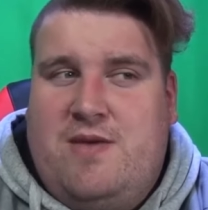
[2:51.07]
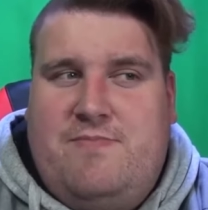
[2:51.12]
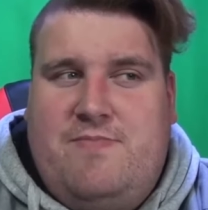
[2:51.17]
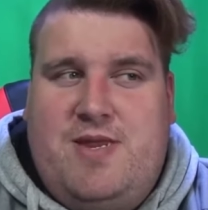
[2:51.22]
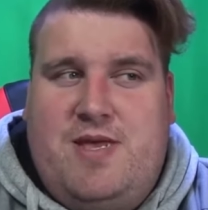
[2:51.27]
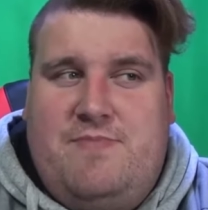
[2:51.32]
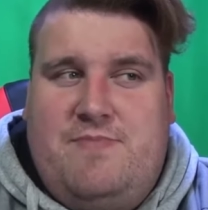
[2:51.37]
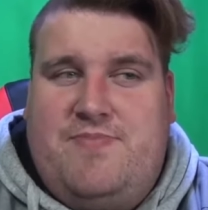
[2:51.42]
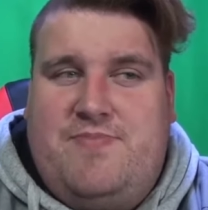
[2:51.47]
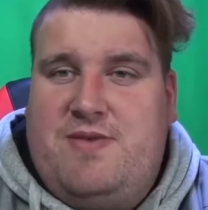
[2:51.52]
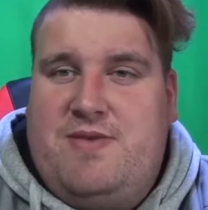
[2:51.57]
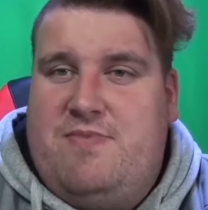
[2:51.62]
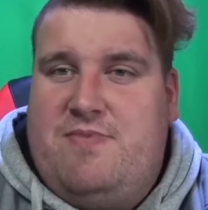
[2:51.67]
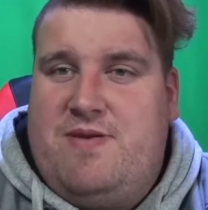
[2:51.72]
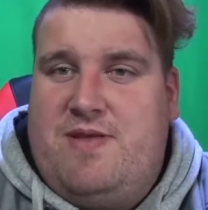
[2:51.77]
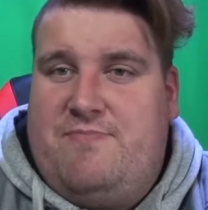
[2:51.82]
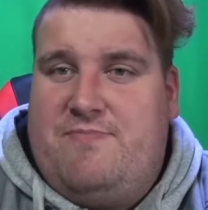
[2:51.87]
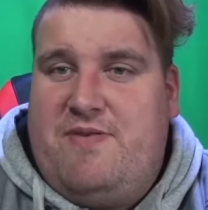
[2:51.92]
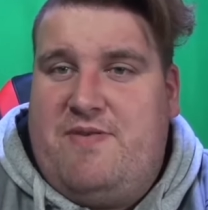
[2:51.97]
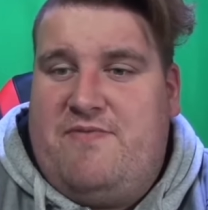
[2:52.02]
mit mit der
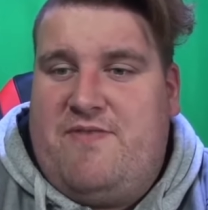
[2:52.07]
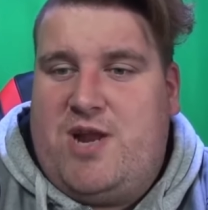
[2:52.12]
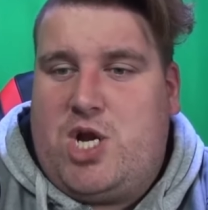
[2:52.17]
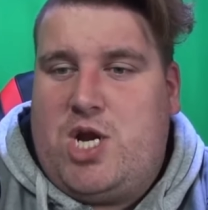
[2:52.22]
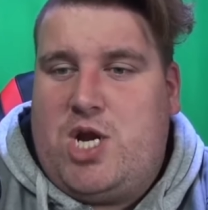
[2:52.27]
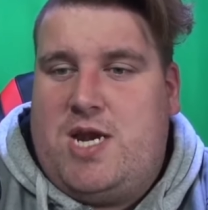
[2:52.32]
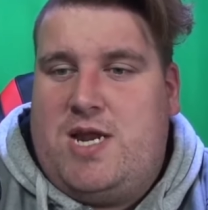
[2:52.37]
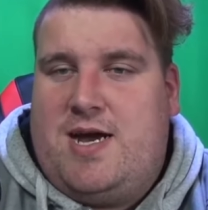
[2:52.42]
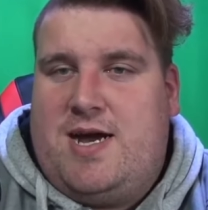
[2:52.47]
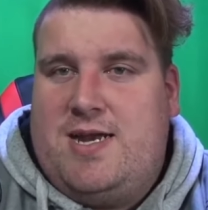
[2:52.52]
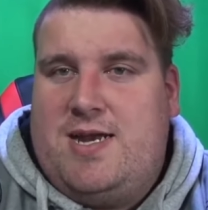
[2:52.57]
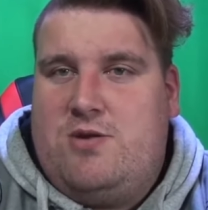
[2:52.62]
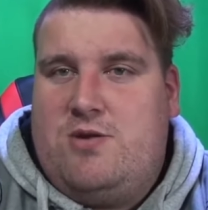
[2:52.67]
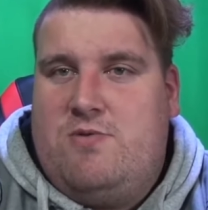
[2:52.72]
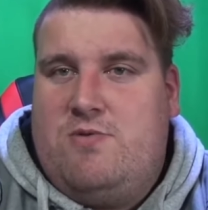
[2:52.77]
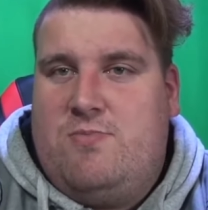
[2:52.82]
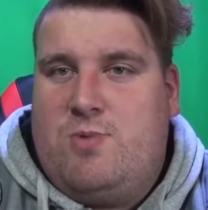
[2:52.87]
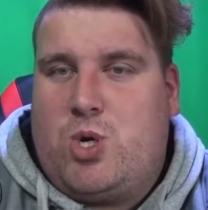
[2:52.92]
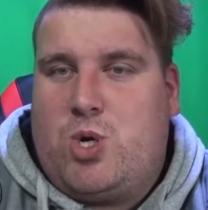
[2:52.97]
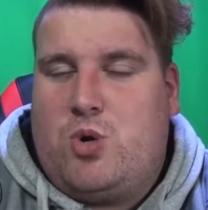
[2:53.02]
Bierflasche in der Hand
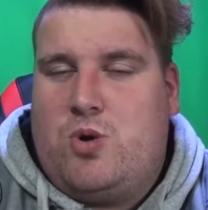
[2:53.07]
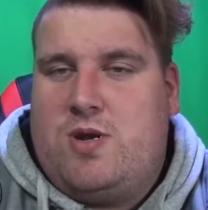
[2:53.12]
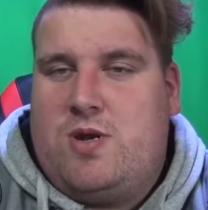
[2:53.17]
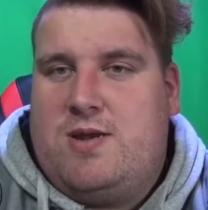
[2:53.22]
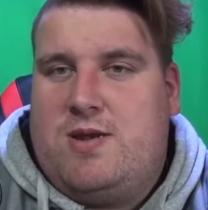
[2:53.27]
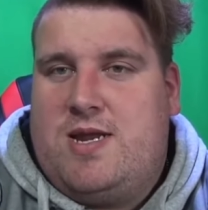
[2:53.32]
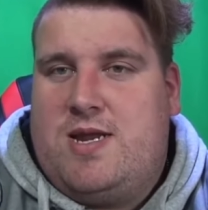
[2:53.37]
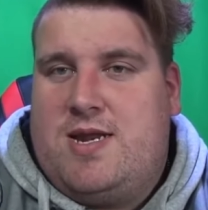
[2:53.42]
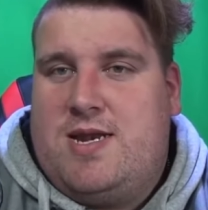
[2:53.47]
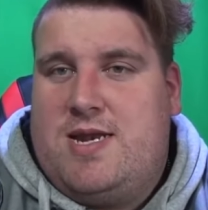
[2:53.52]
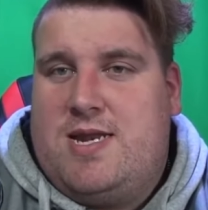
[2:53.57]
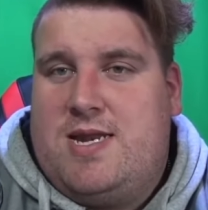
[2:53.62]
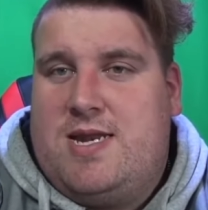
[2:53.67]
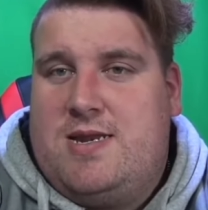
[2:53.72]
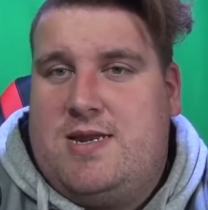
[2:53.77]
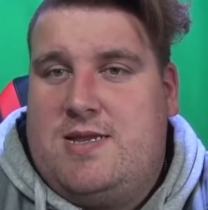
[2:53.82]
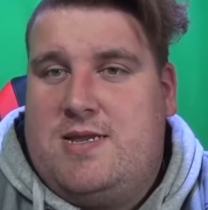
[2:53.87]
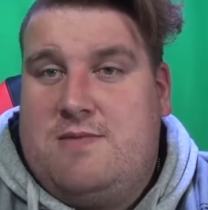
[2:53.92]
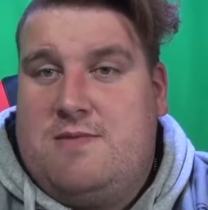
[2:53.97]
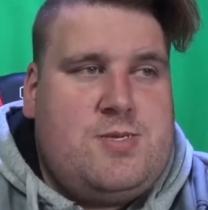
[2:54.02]
und mit dem Joint in der anderen
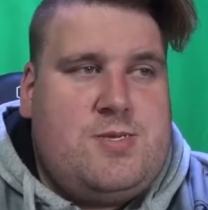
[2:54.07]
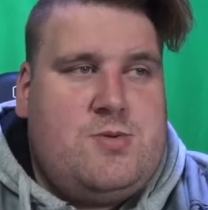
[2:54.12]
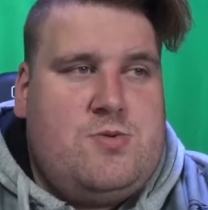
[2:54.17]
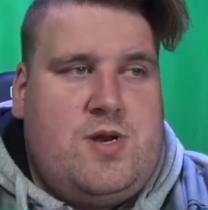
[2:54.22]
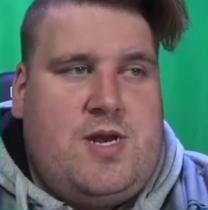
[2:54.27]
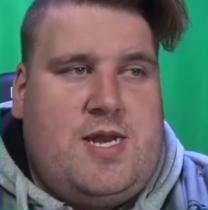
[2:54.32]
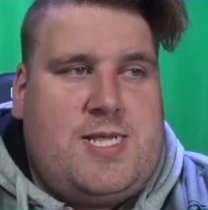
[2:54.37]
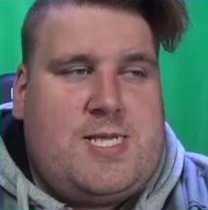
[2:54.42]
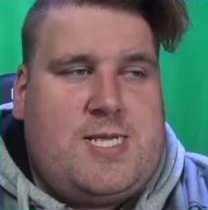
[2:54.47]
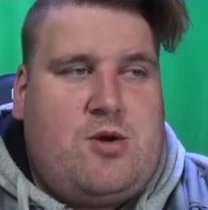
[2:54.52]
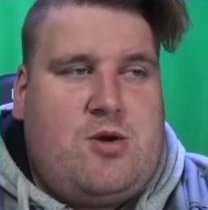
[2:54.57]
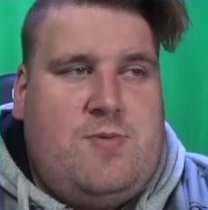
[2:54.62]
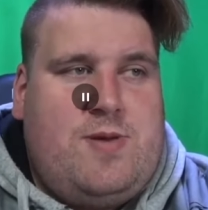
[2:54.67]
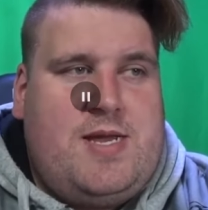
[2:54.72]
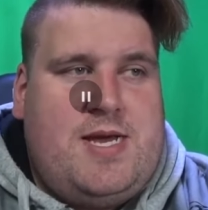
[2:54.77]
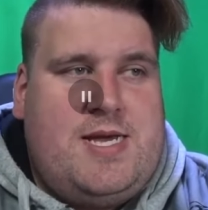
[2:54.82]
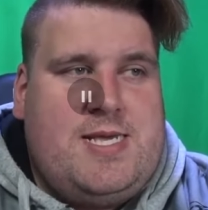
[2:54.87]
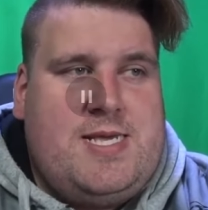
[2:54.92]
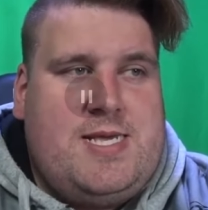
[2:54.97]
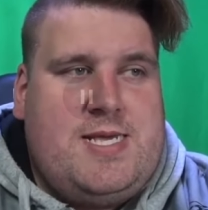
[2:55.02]
Hand. So, der nächste Kommentar.